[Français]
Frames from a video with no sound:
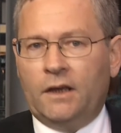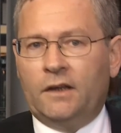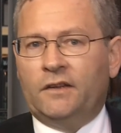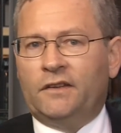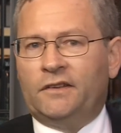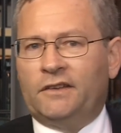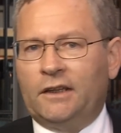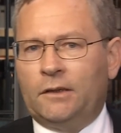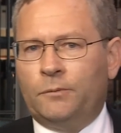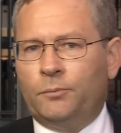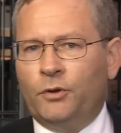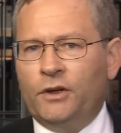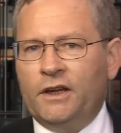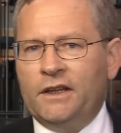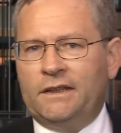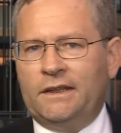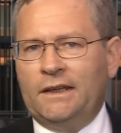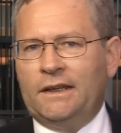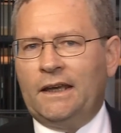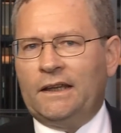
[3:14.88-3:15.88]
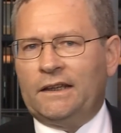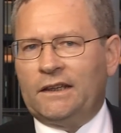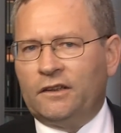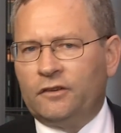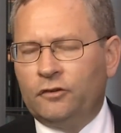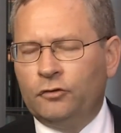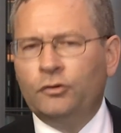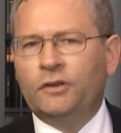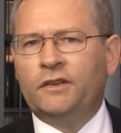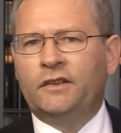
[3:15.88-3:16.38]
Cette politique est un
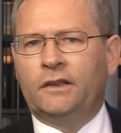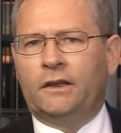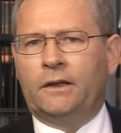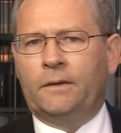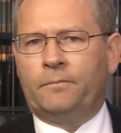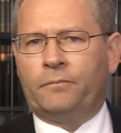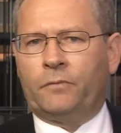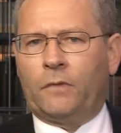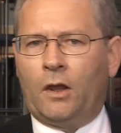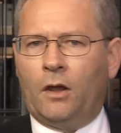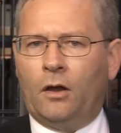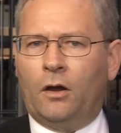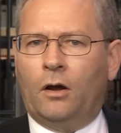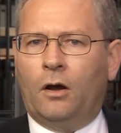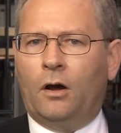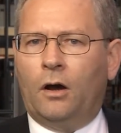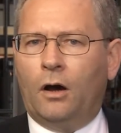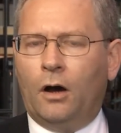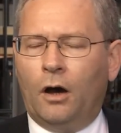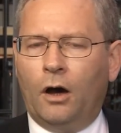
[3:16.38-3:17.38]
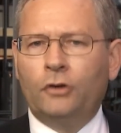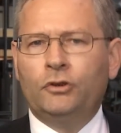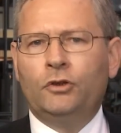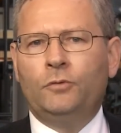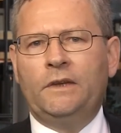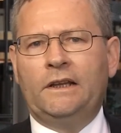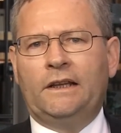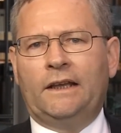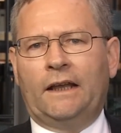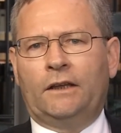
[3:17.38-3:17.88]
succès. En
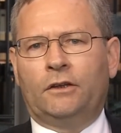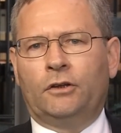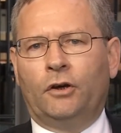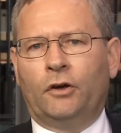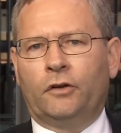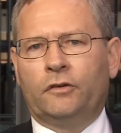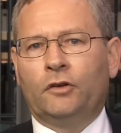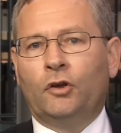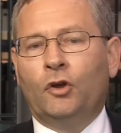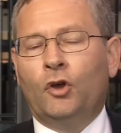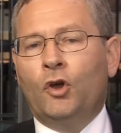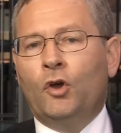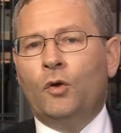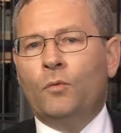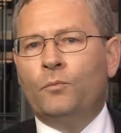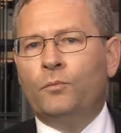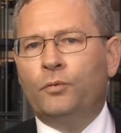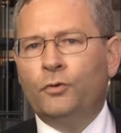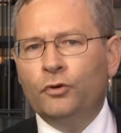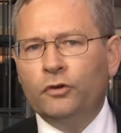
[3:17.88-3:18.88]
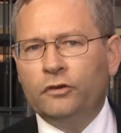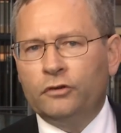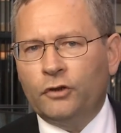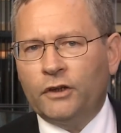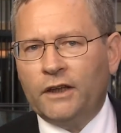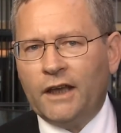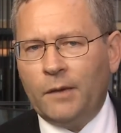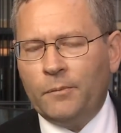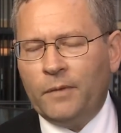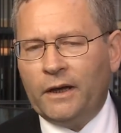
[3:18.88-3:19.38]
2014, plus
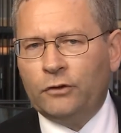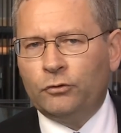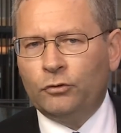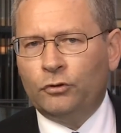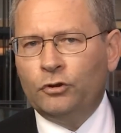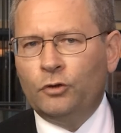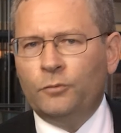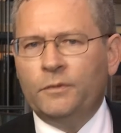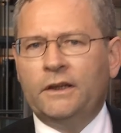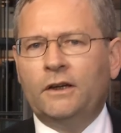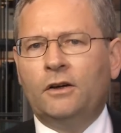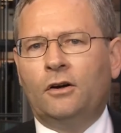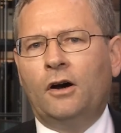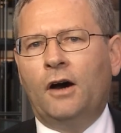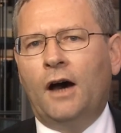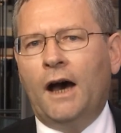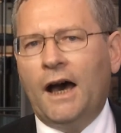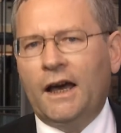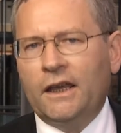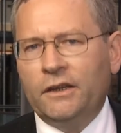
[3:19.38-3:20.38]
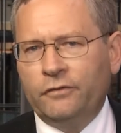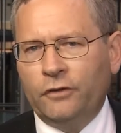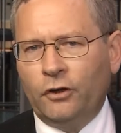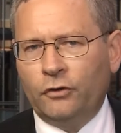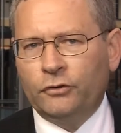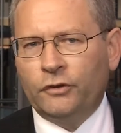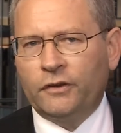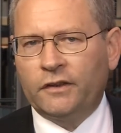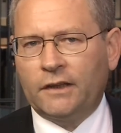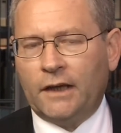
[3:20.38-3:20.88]
aucun bateau de migrants arrivé
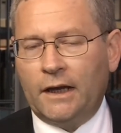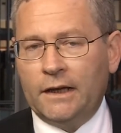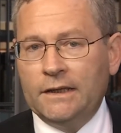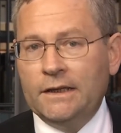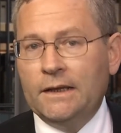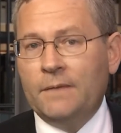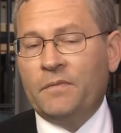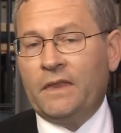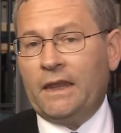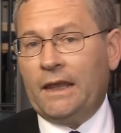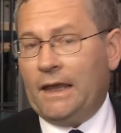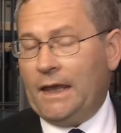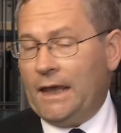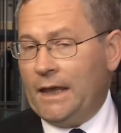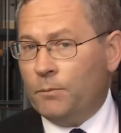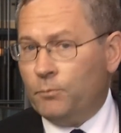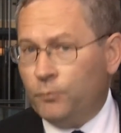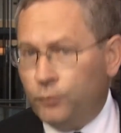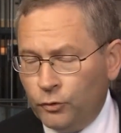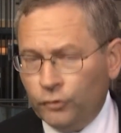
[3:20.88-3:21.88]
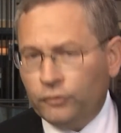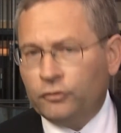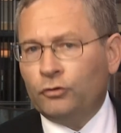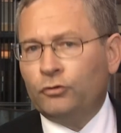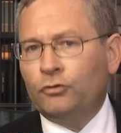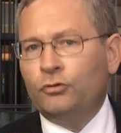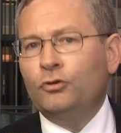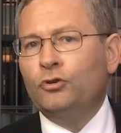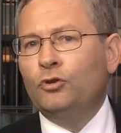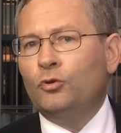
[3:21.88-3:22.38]
en Australie et plus
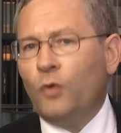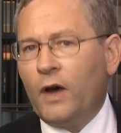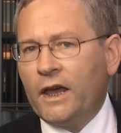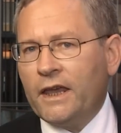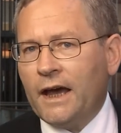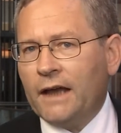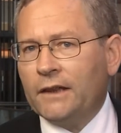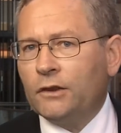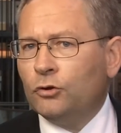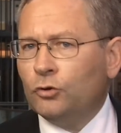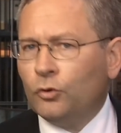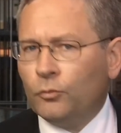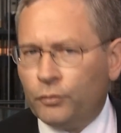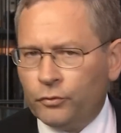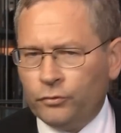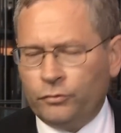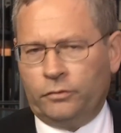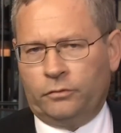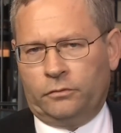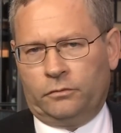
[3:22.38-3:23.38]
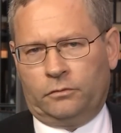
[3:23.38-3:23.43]
aucune noyade non plus.